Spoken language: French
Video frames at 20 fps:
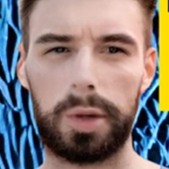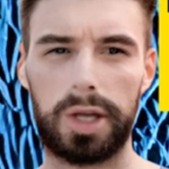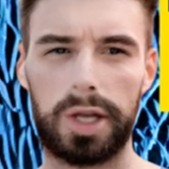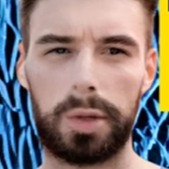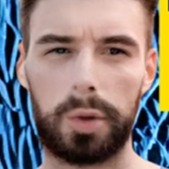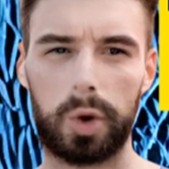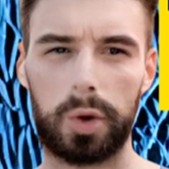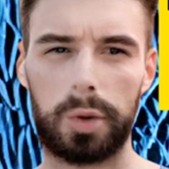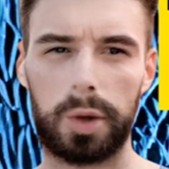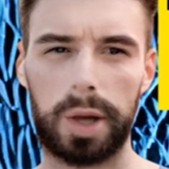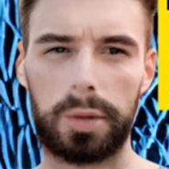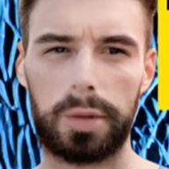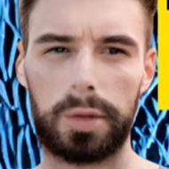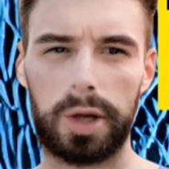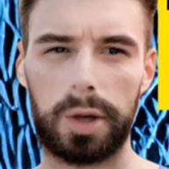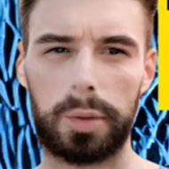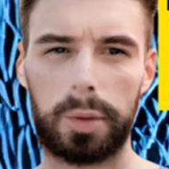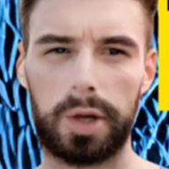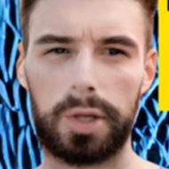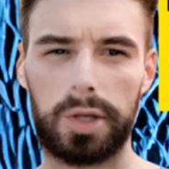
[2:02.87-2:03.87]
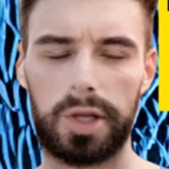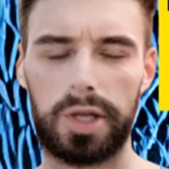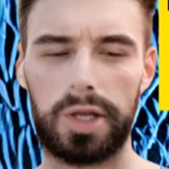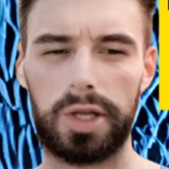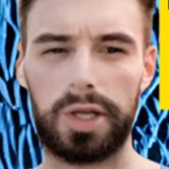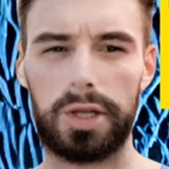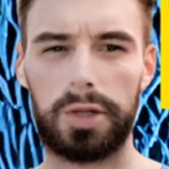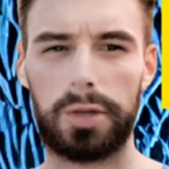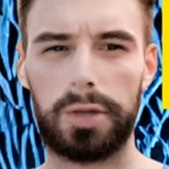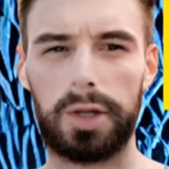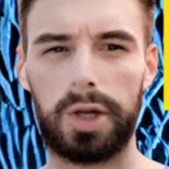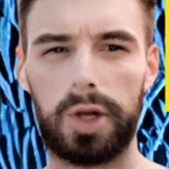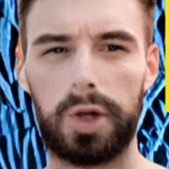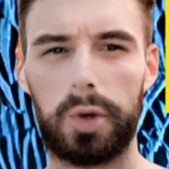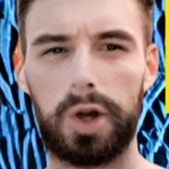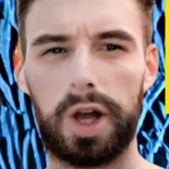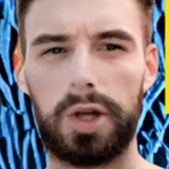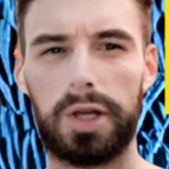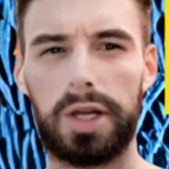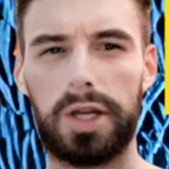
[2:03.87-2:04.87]
par des problèmes de l'appendice,
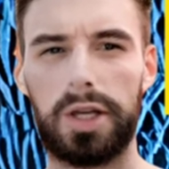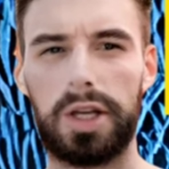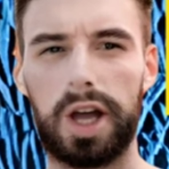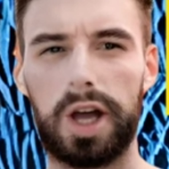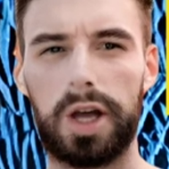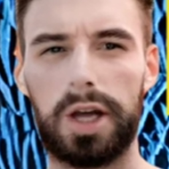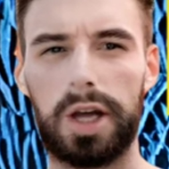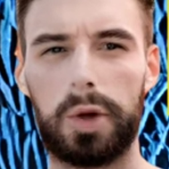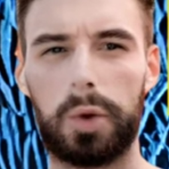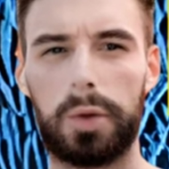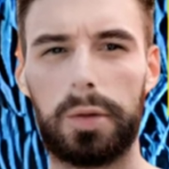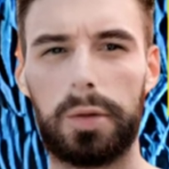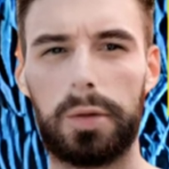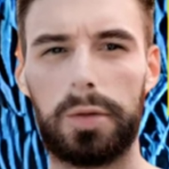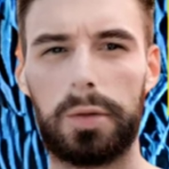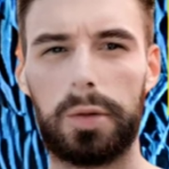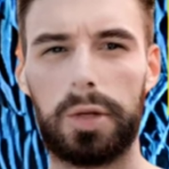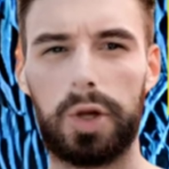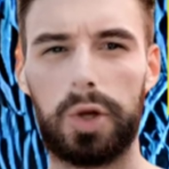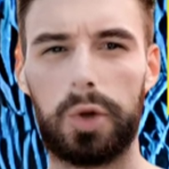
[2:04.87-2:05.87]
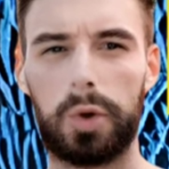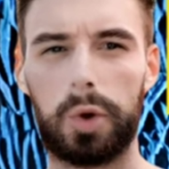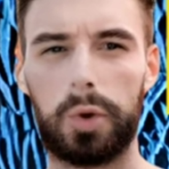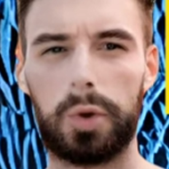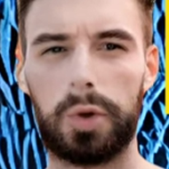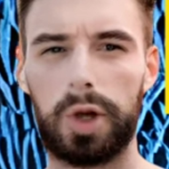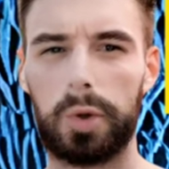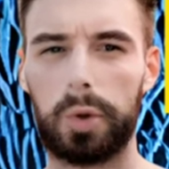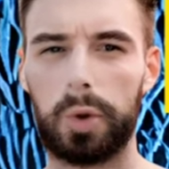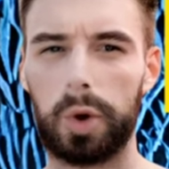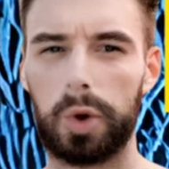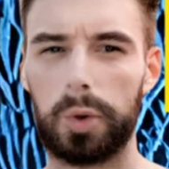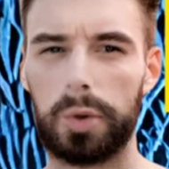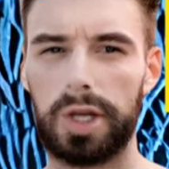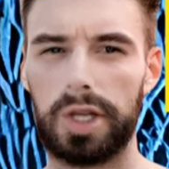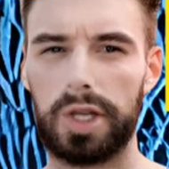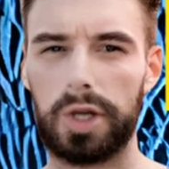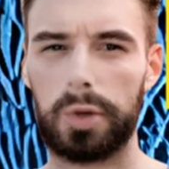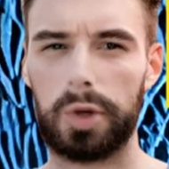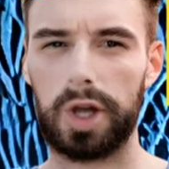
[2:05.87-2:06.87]
de l'intestin iléon, de l'urtère droit
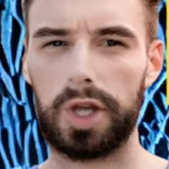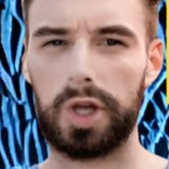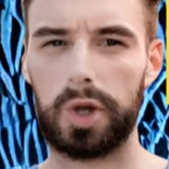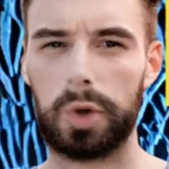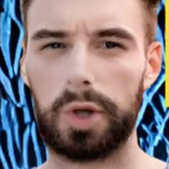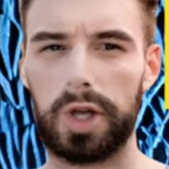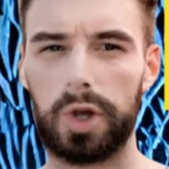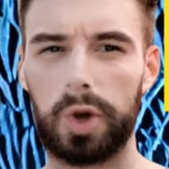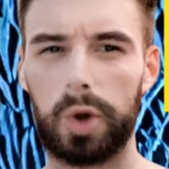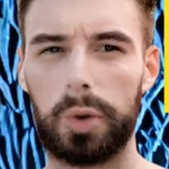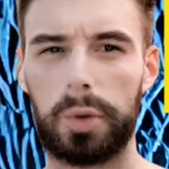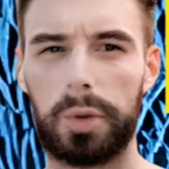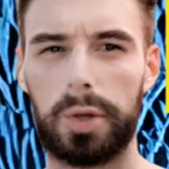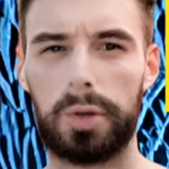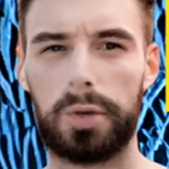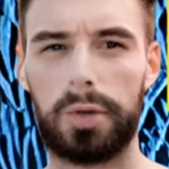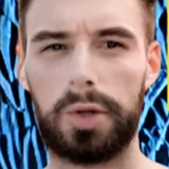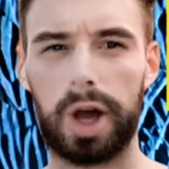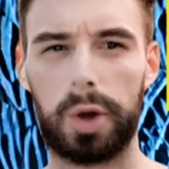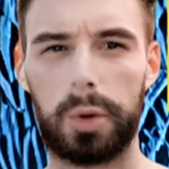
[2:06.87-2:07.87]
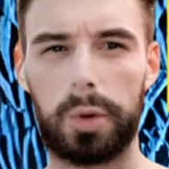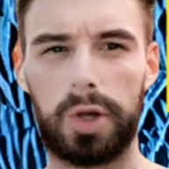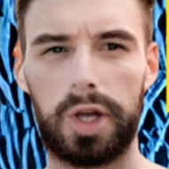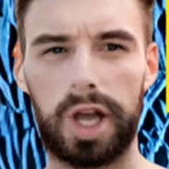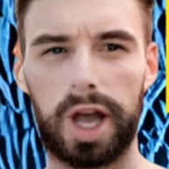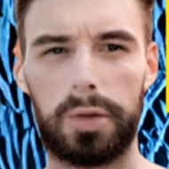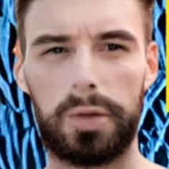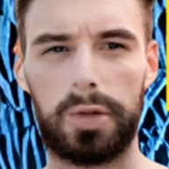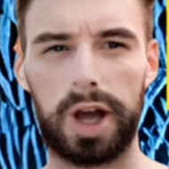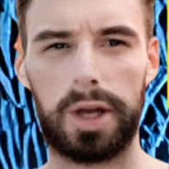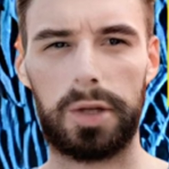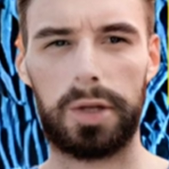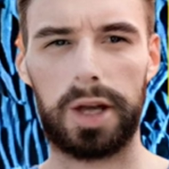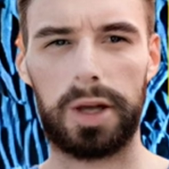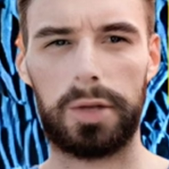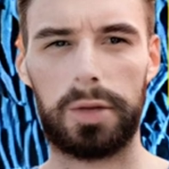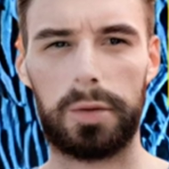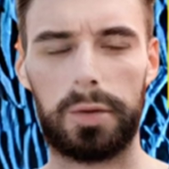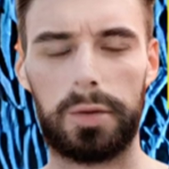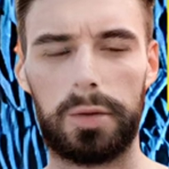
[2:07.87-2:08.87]
ou des ovaires ou des trompes de Fallope chez les femmes.